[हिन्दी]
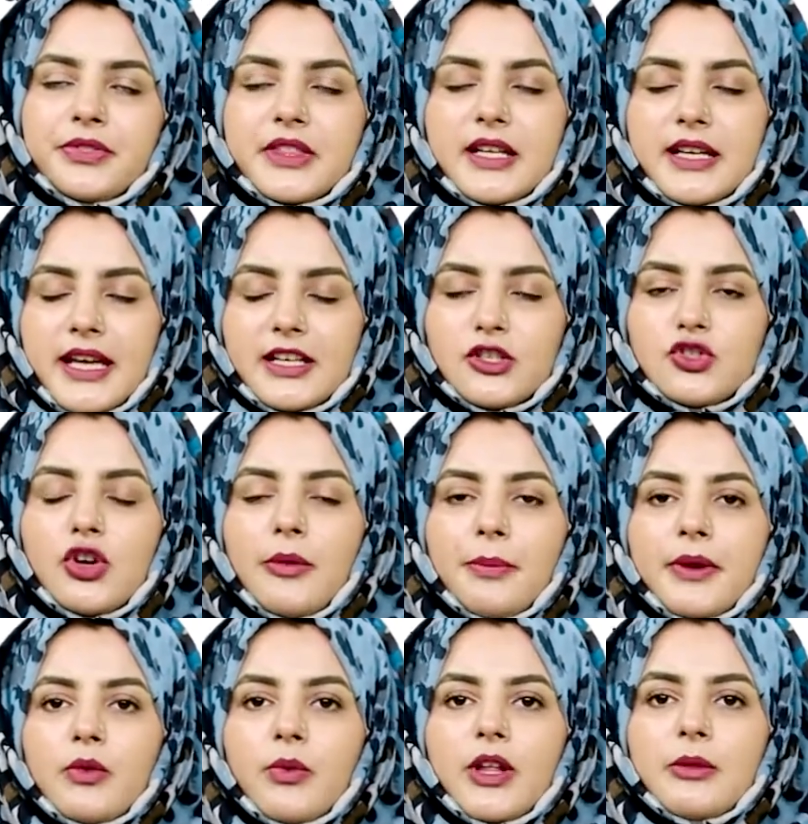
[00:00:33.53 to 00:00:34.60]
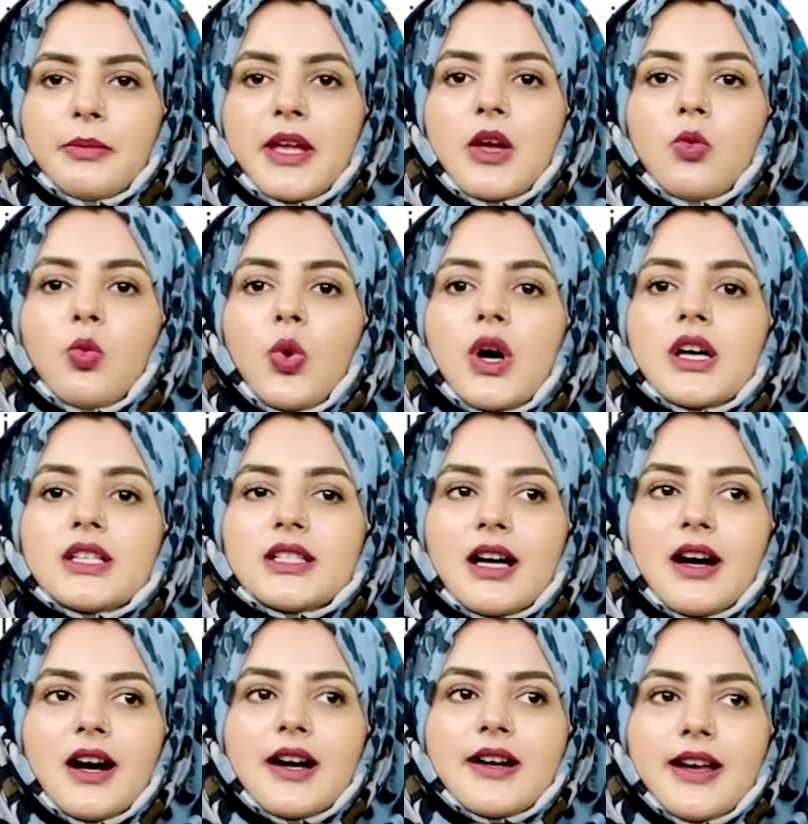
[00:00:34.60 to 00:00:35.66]
The next topic will be what
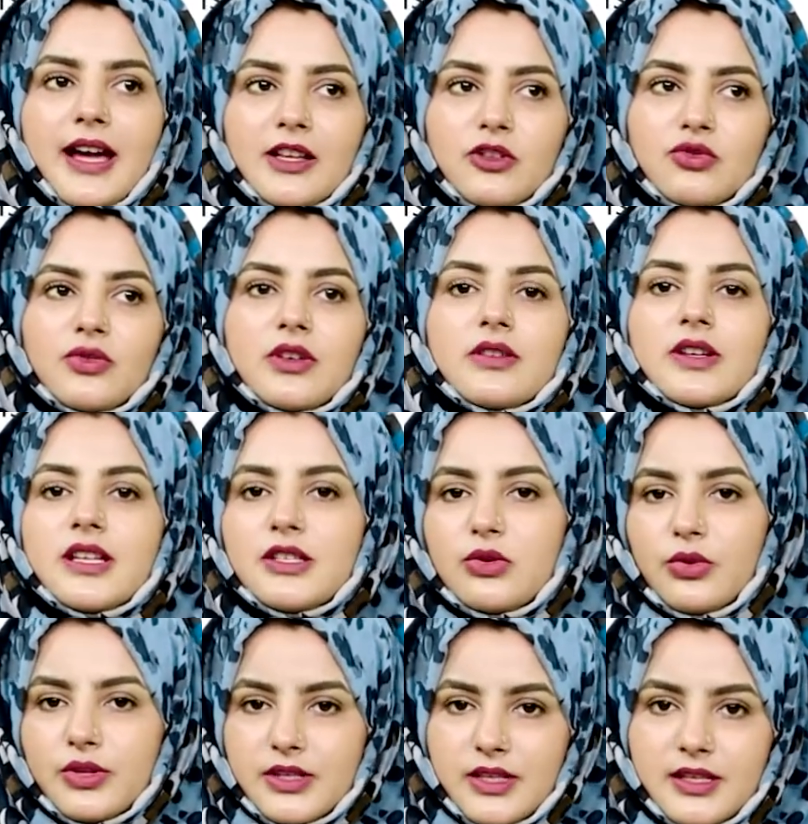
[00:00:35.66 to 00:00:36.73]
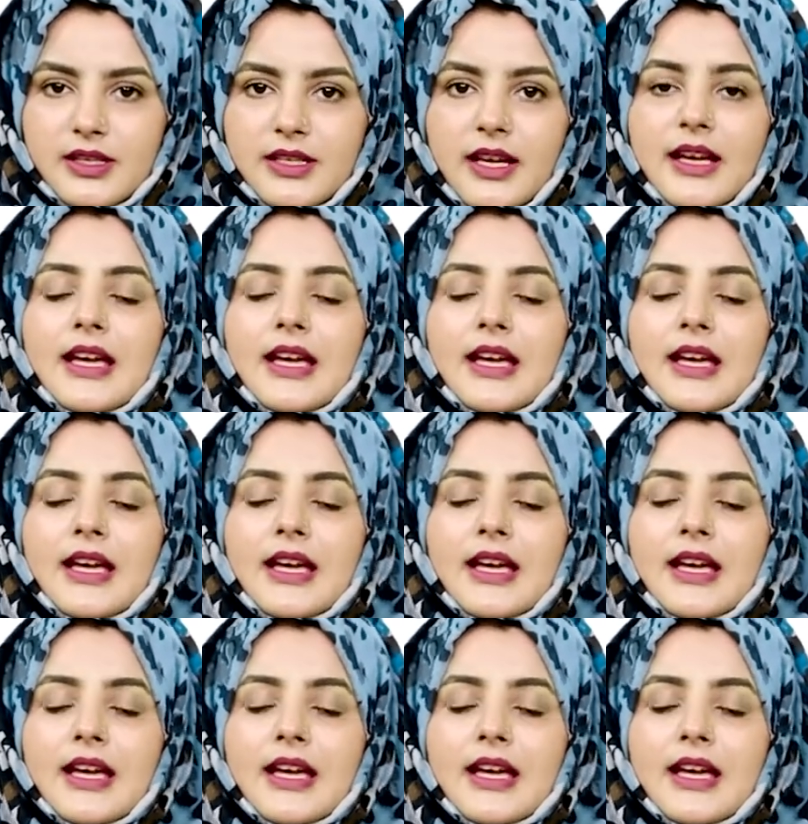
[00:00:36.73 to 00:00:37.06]
are natural resources?